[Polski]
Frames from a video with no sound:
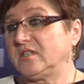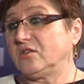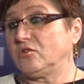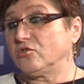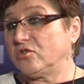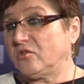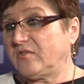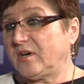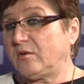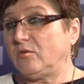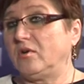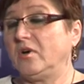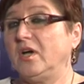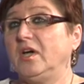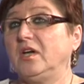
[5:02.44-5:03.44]

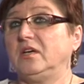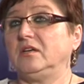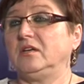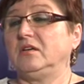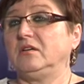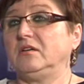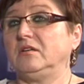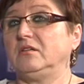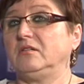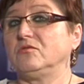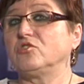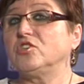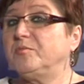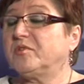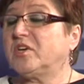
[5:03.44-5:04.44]
kosztowało.
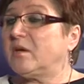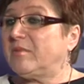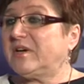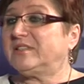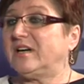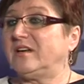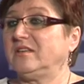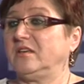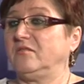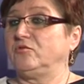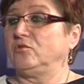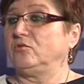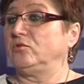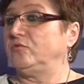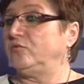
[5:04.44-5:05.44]
Szybkie badanie, w
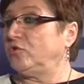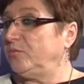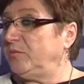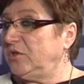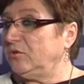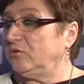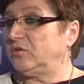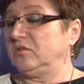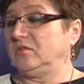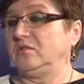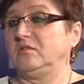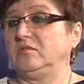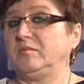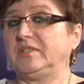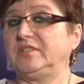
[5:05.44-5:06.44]
ciągu dwóch minut
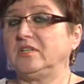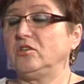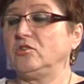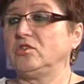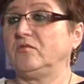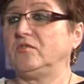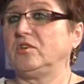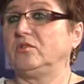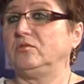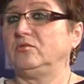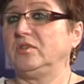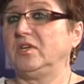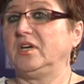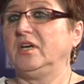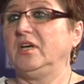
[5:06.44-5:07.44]
badanie się
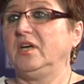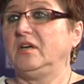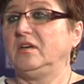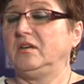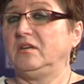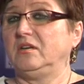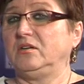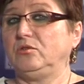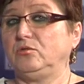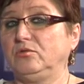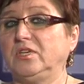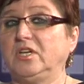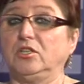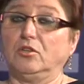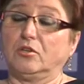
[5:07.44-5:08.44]
wykonuje i
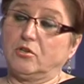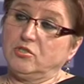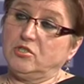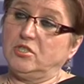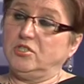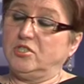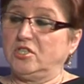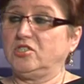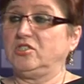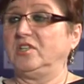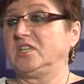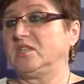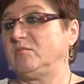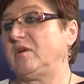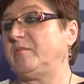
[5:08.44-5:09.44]
tutaj i dorośli, i dzieci
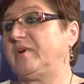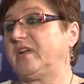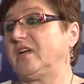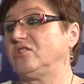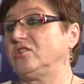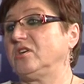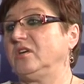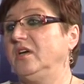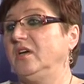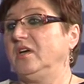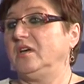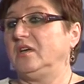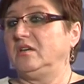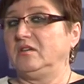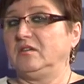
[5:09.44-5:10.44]
na tym aparacie
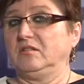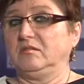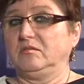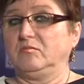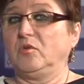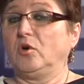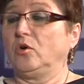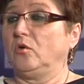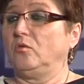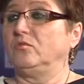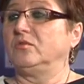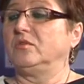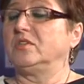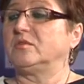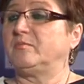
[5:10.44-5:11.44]

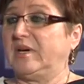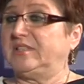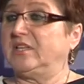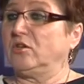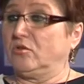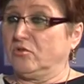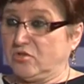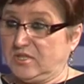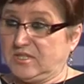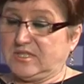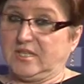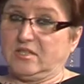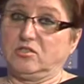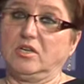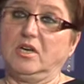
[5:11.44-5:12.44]
mogą z badań
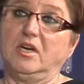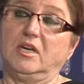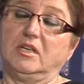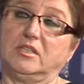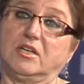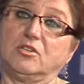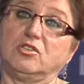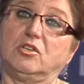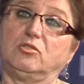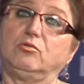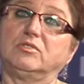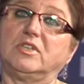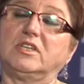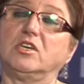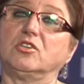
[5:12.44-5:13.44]
korzystać. Także
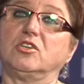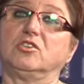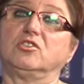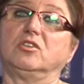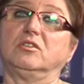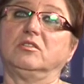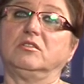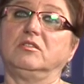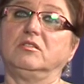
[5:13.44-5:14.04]
tu takie rzeczy